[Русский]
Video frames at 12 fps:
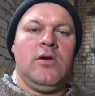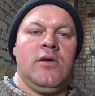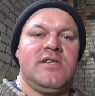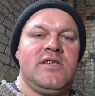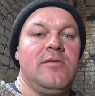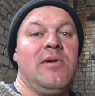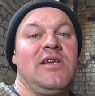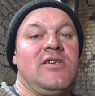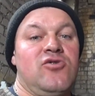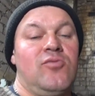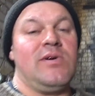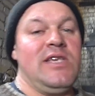снимать
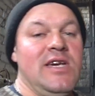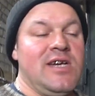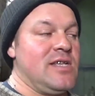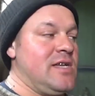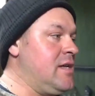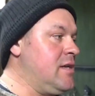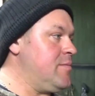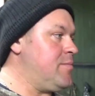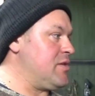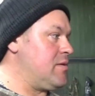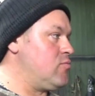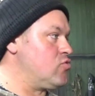особо некогда,
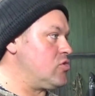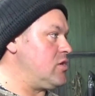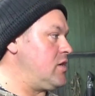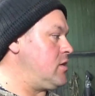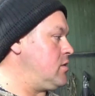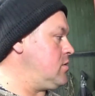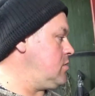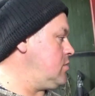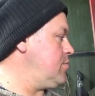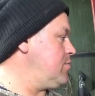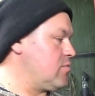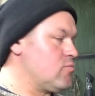потому что,
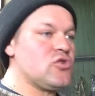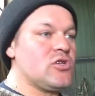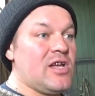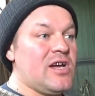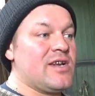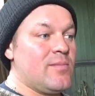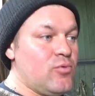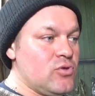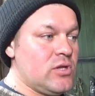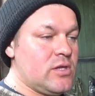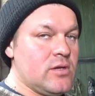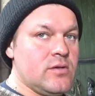потому что надо
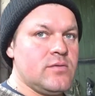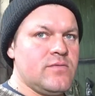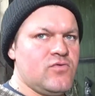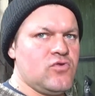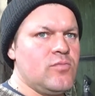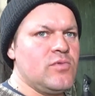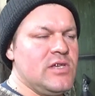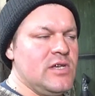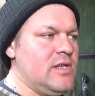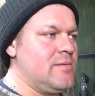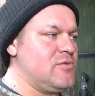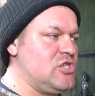работать. Все мы
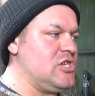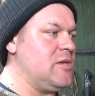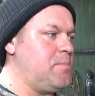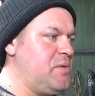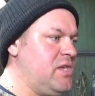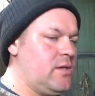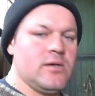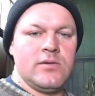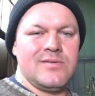делаем чики-пики.